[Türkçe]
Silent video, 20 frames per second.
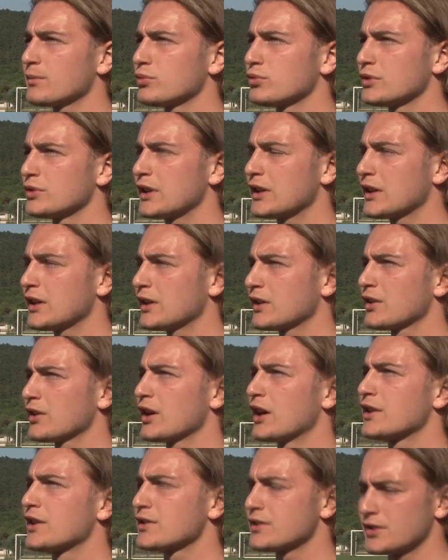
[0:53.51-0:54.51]
bunlara
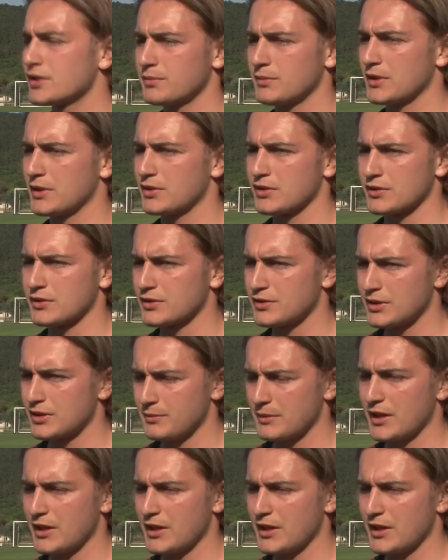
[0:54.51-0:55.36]
karşı çıkmaya çalışacağım.